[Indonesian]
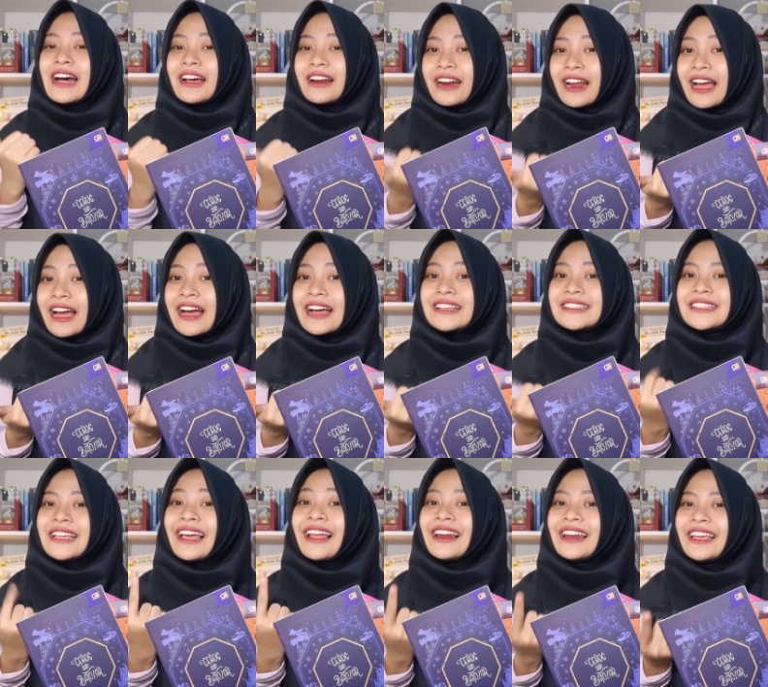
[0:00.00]
Ra,
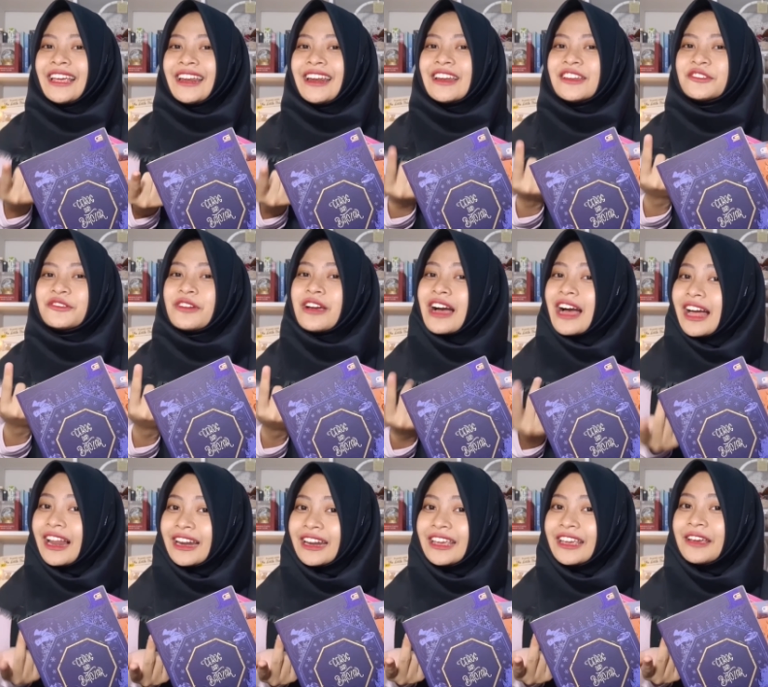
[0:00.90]
Sally, dan juga
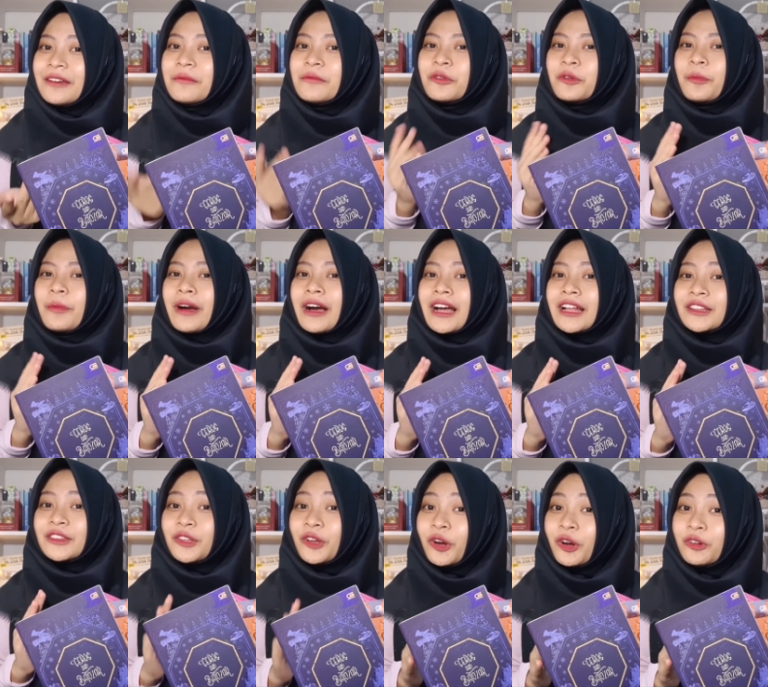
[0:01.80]
Ali merupakan
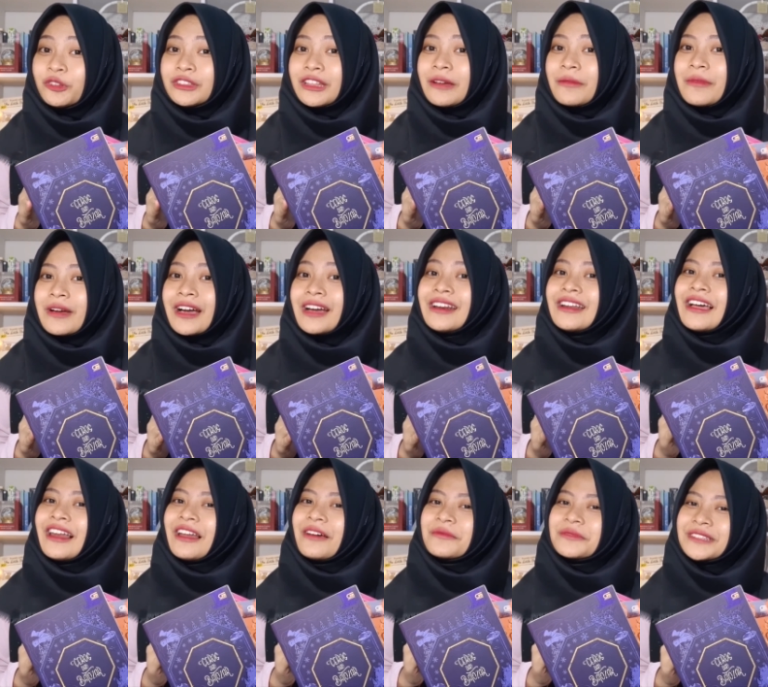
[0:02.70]
tokoh utama
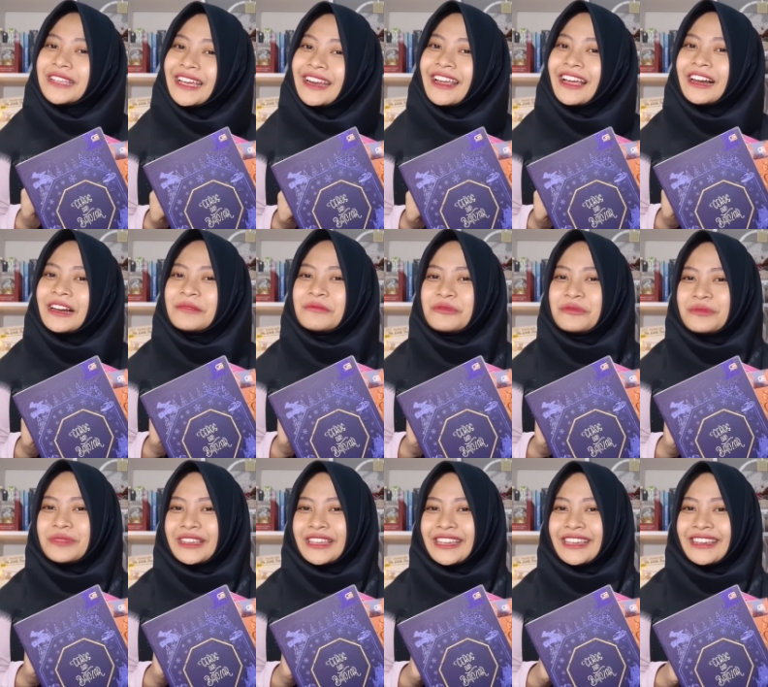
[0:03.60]
dalam serial
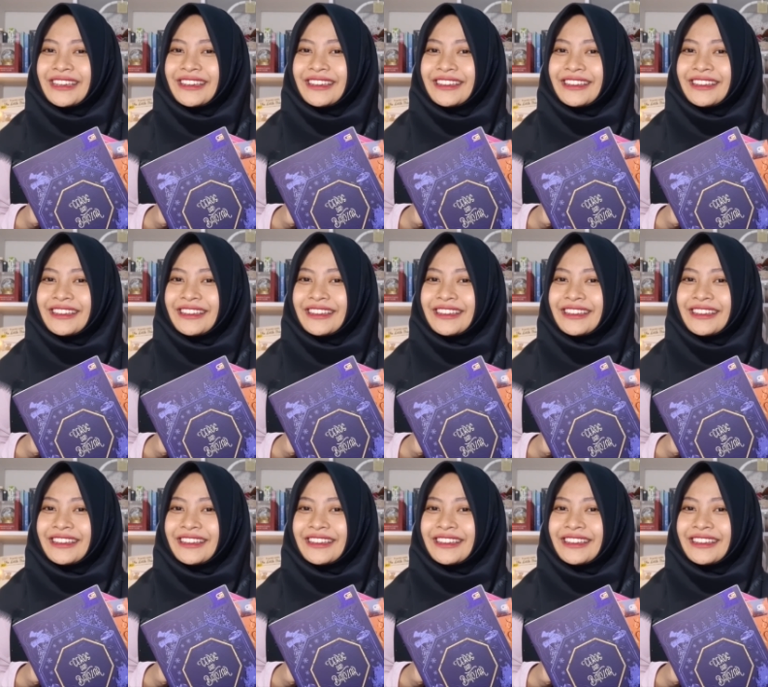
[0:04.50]
Bumi.